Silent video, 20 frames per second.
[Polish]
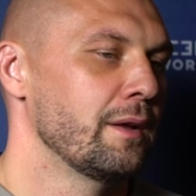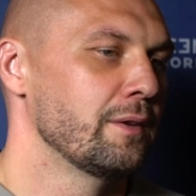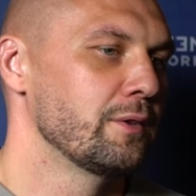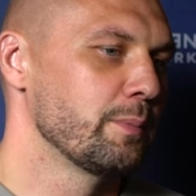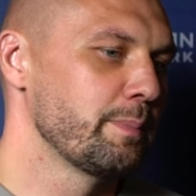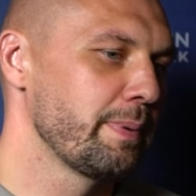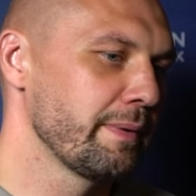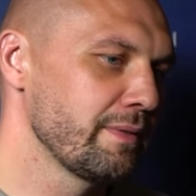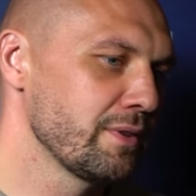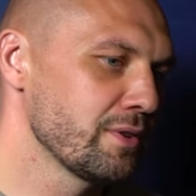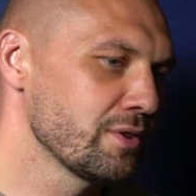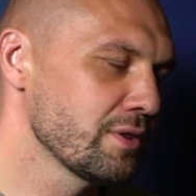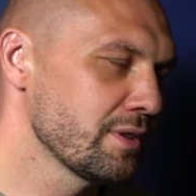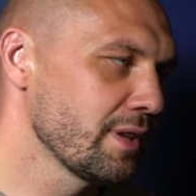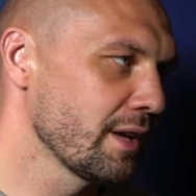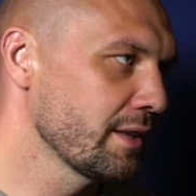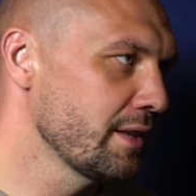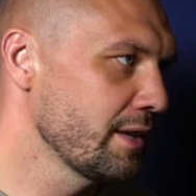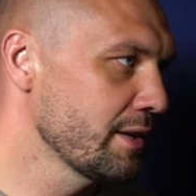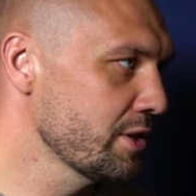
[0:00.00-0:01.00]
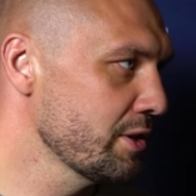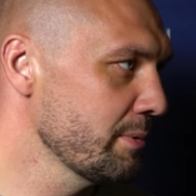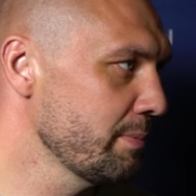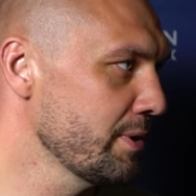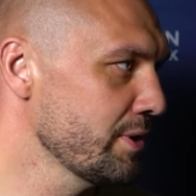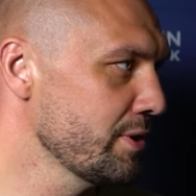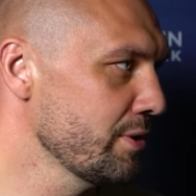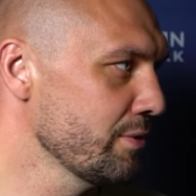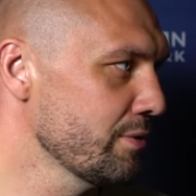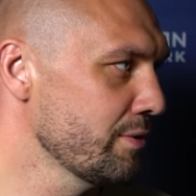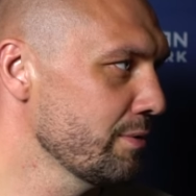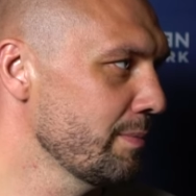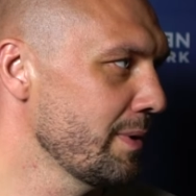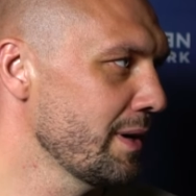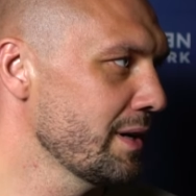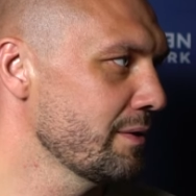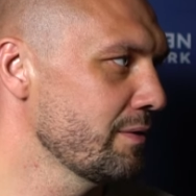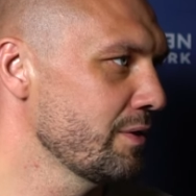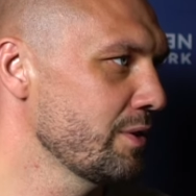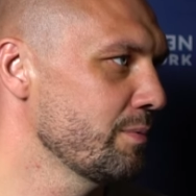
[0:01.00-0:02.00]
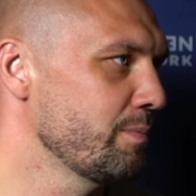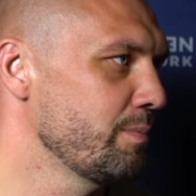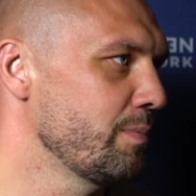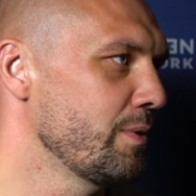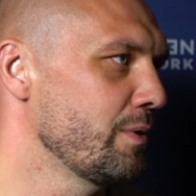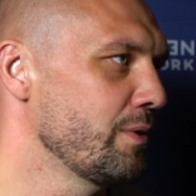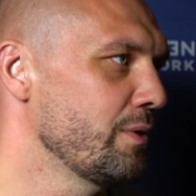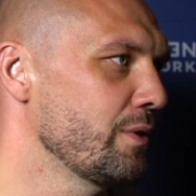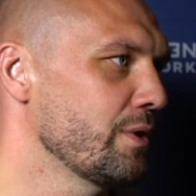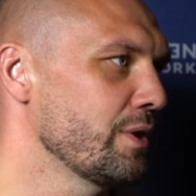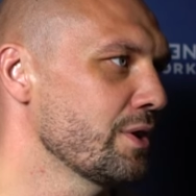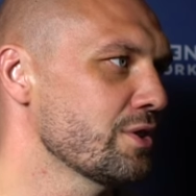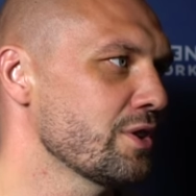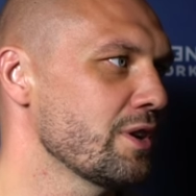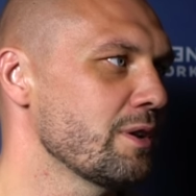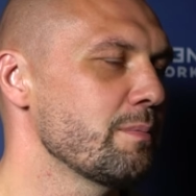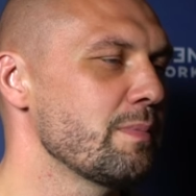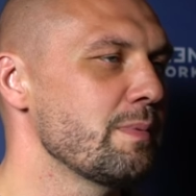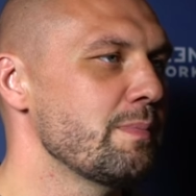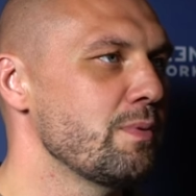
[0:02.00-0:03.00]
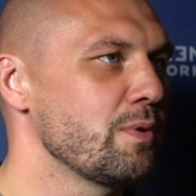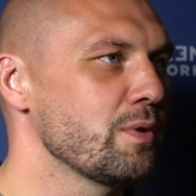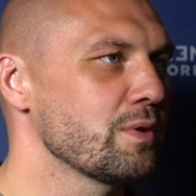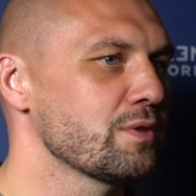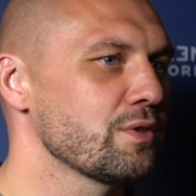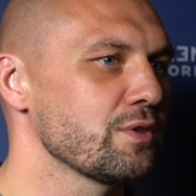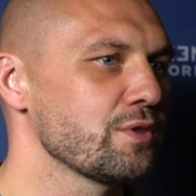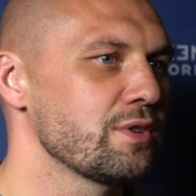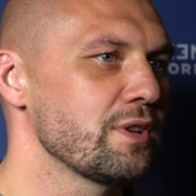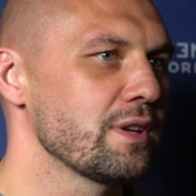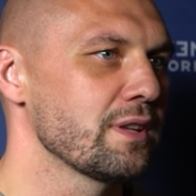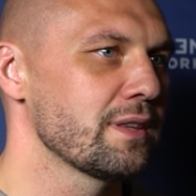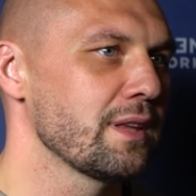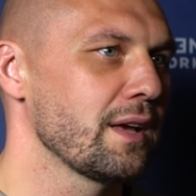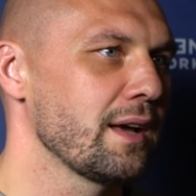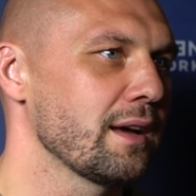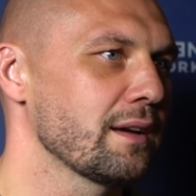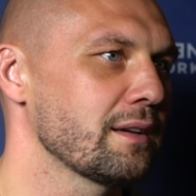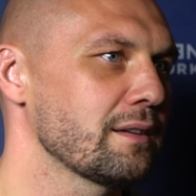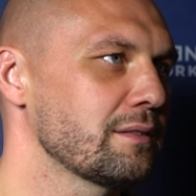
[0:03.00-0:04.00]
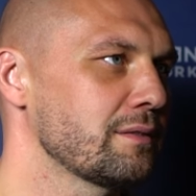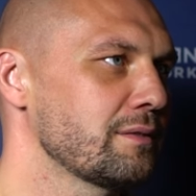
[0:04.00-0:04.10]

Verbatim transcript: No pewnie, że tak, nie trzeba się o to martwić, bo jeżeli by było coś nie tak,